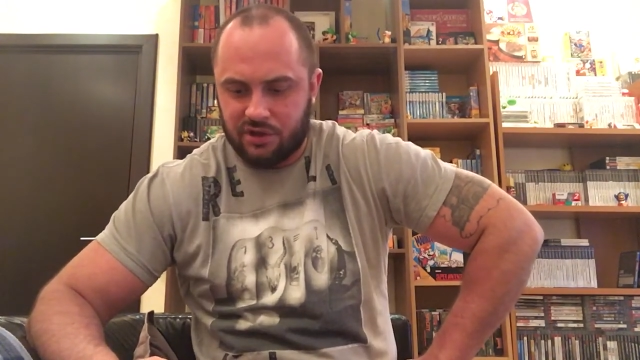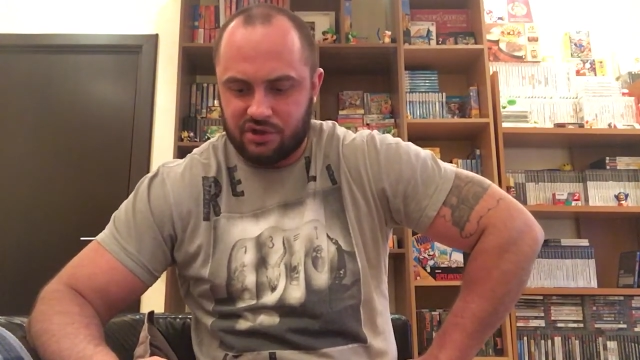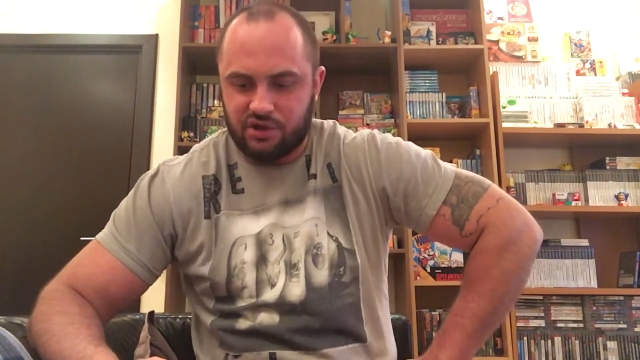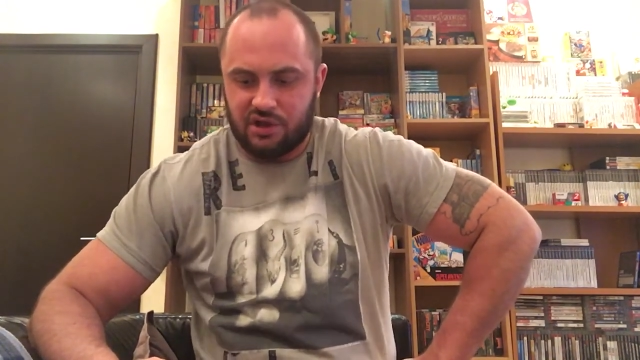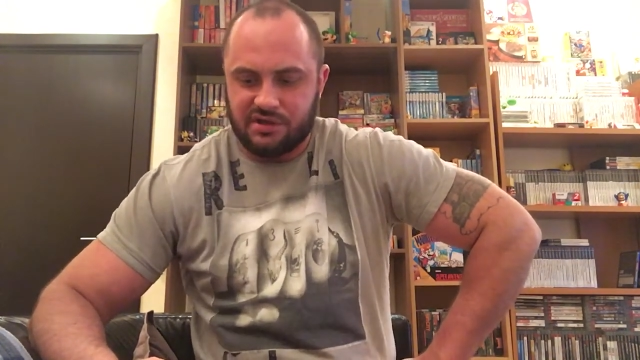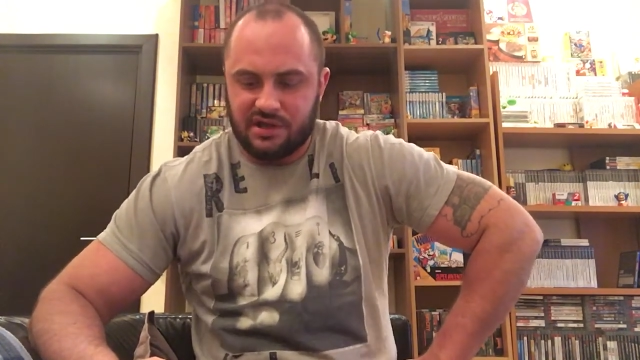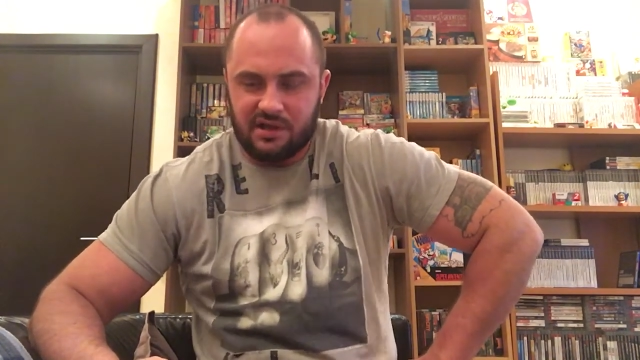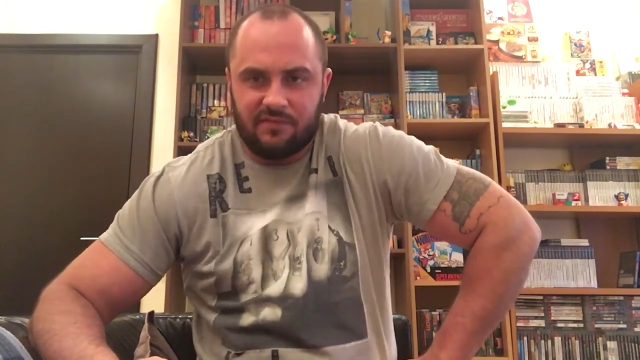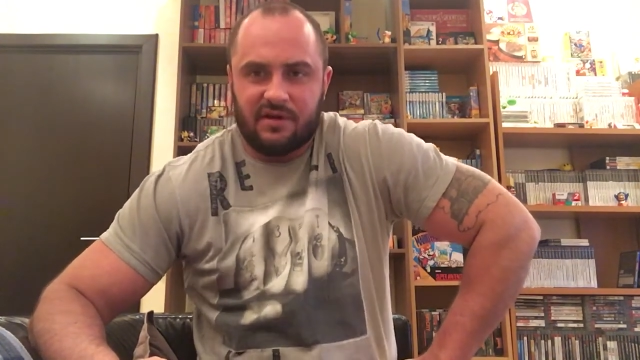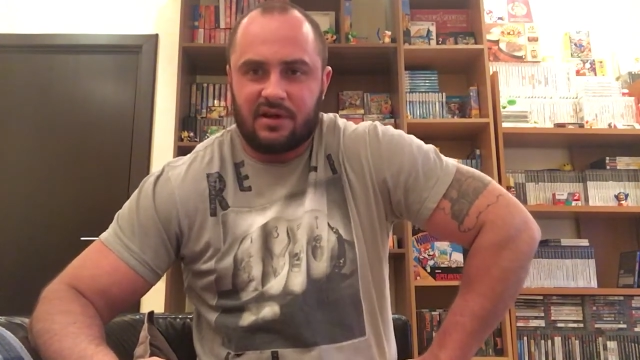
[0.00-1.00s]
Я сначала за
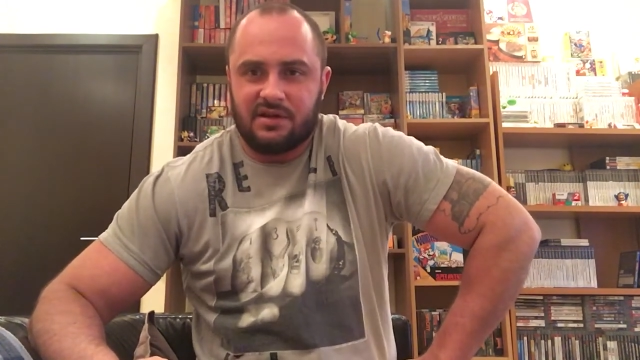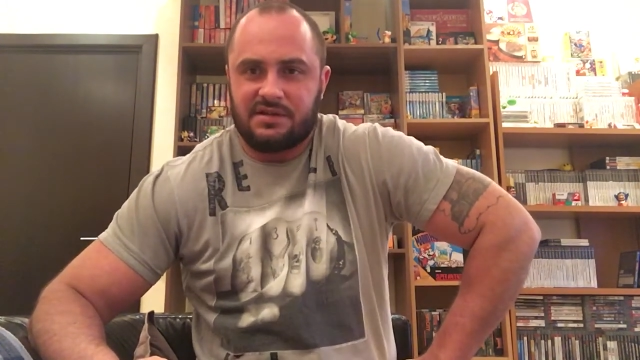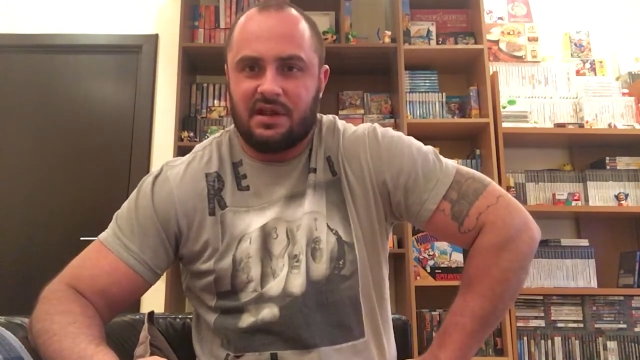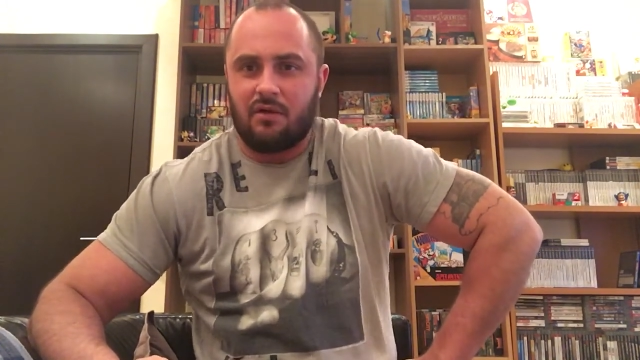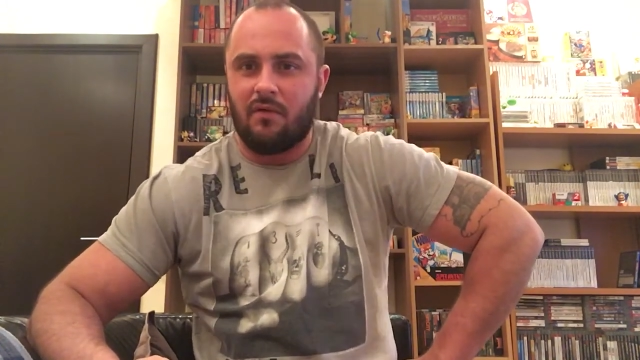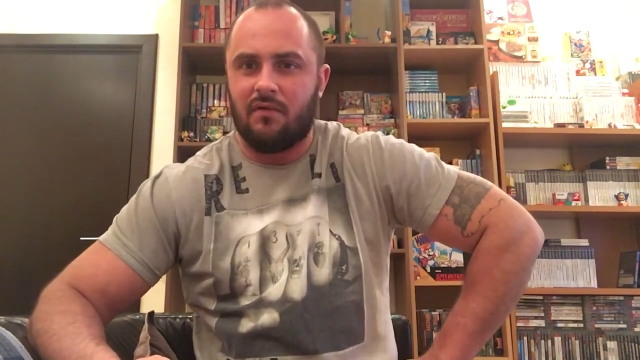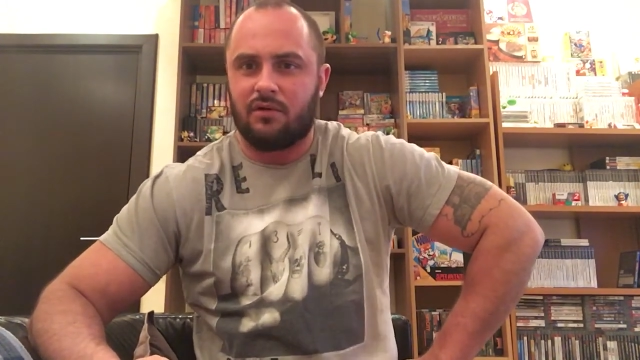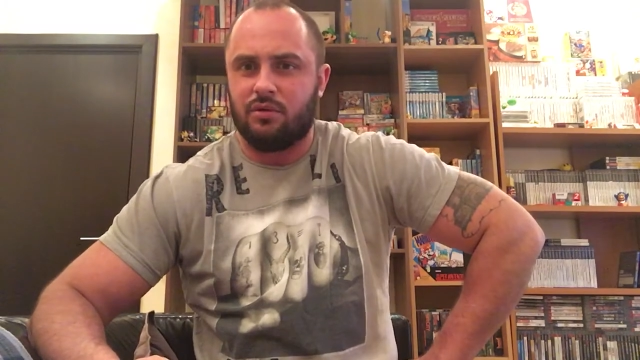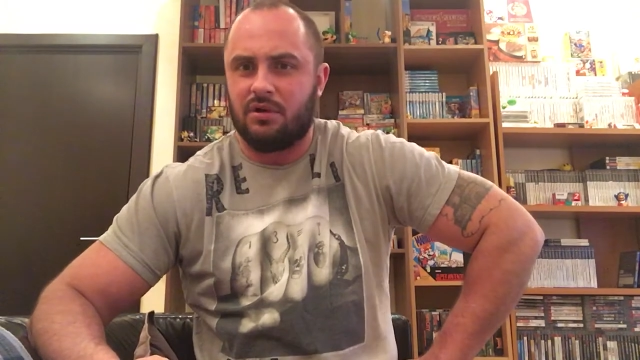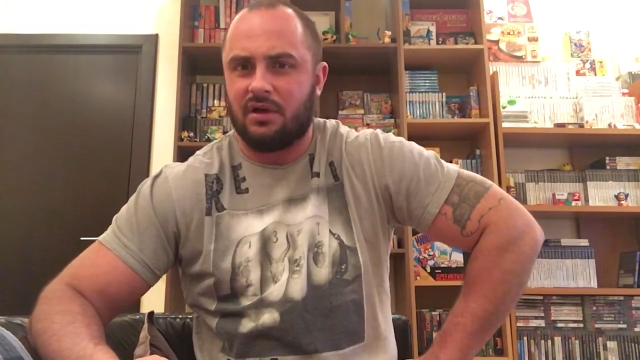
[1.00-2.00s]
этого играл здорового,
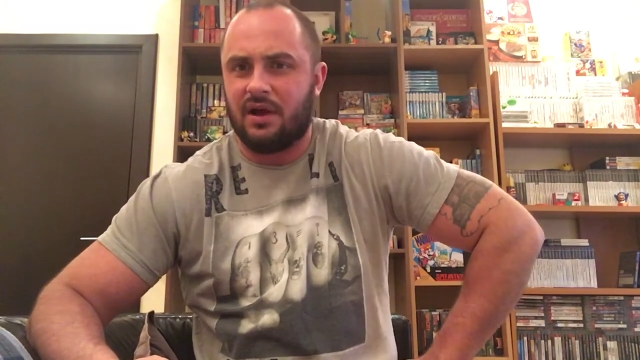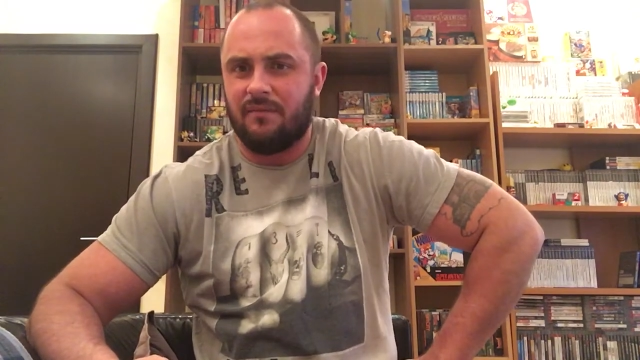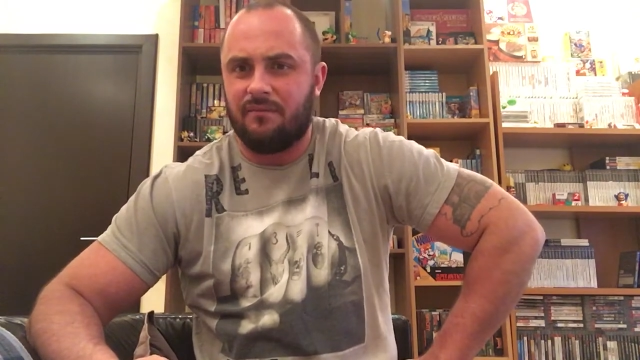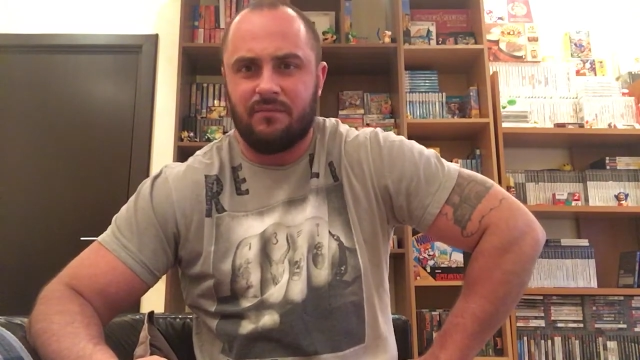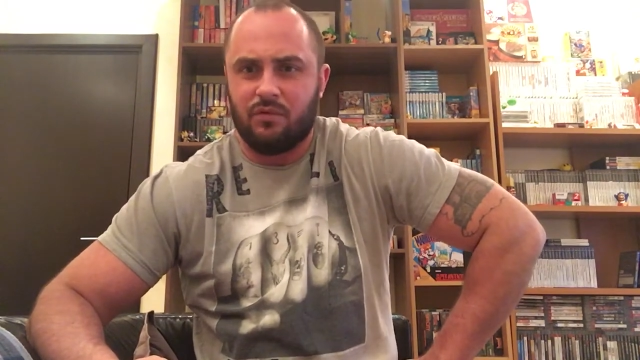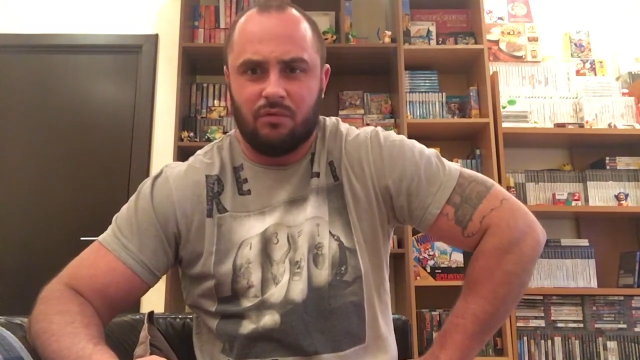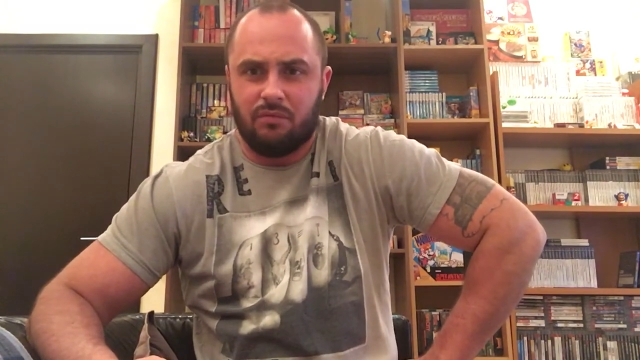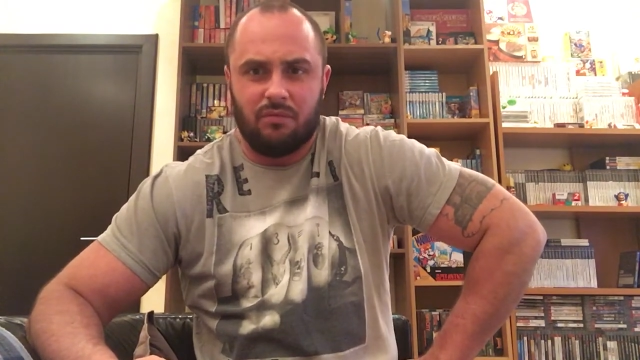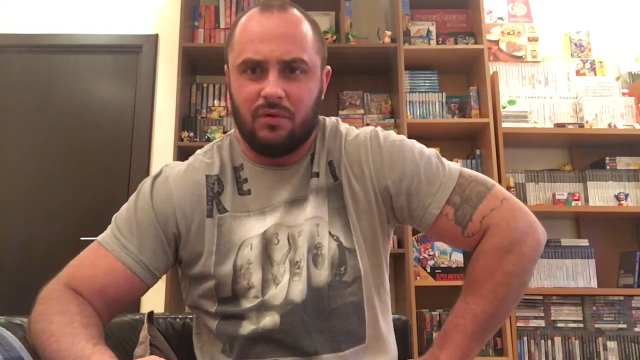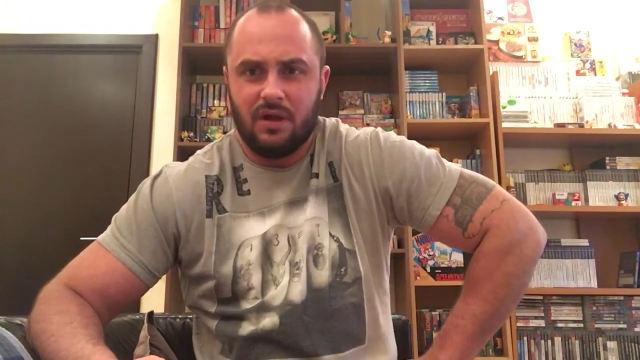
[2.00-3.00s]
кто это, хэм,
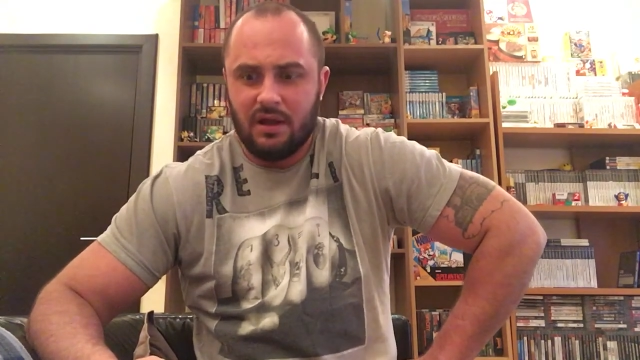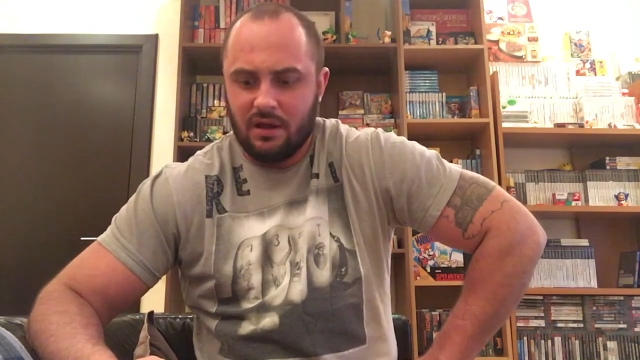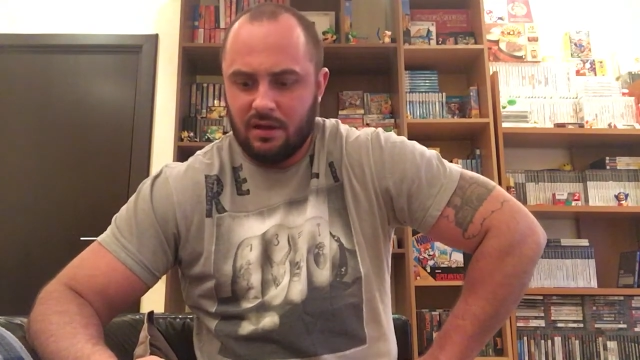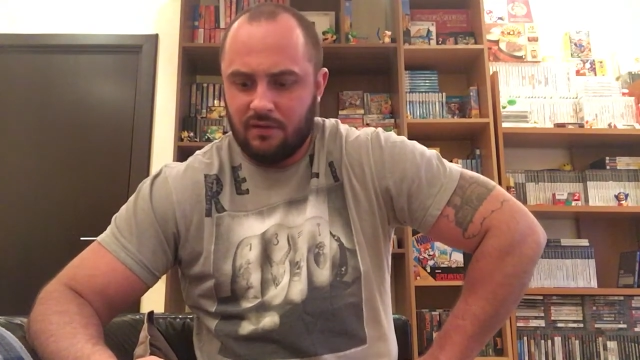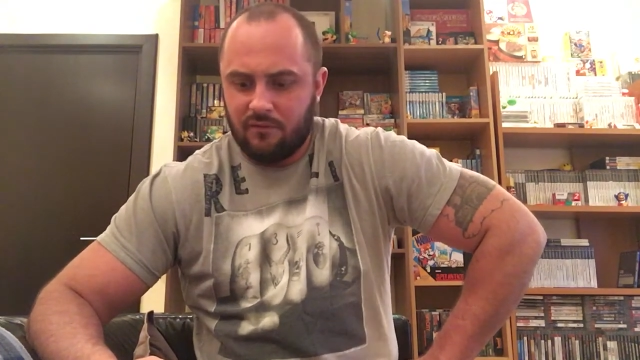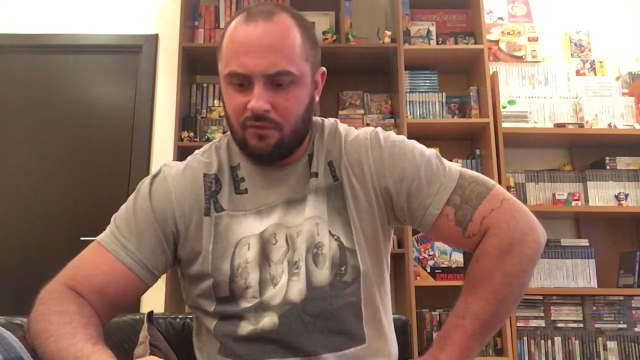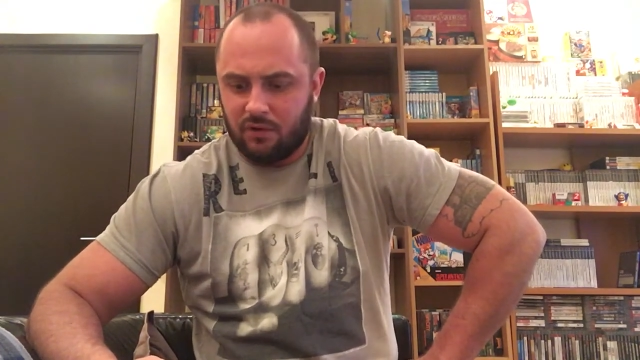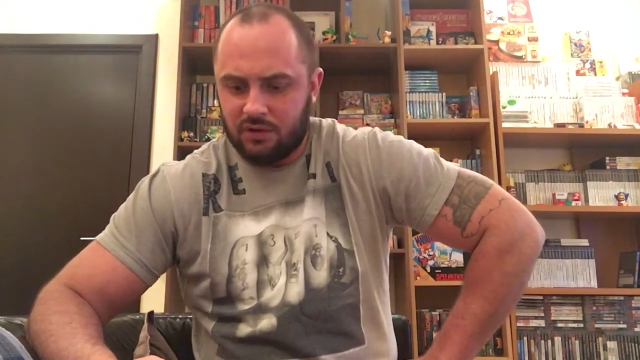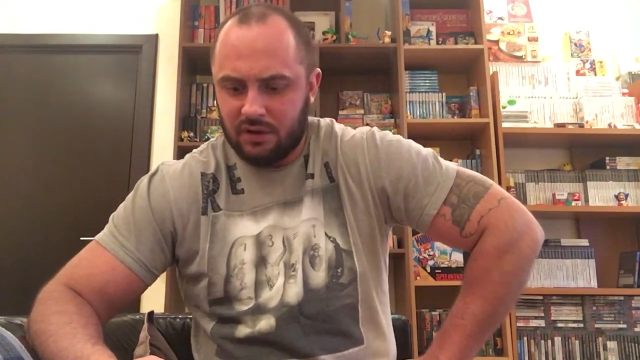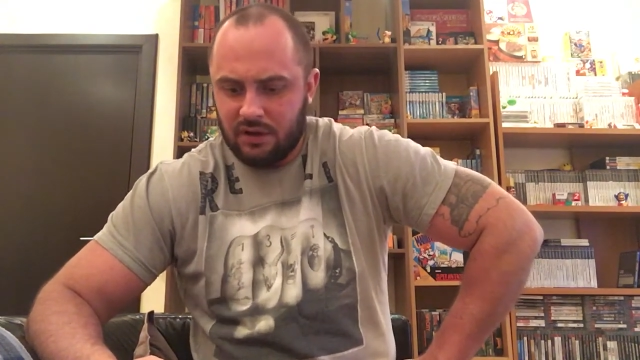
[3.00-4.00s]
ну,
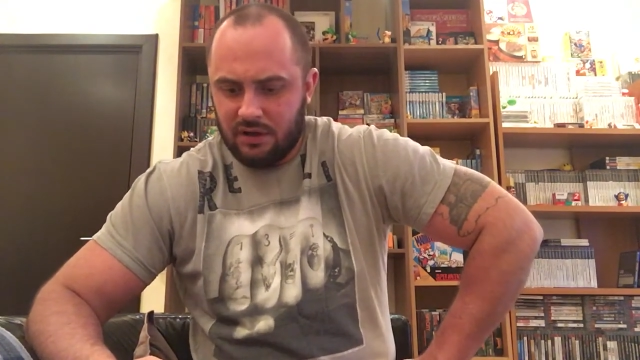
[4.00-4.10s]
вот.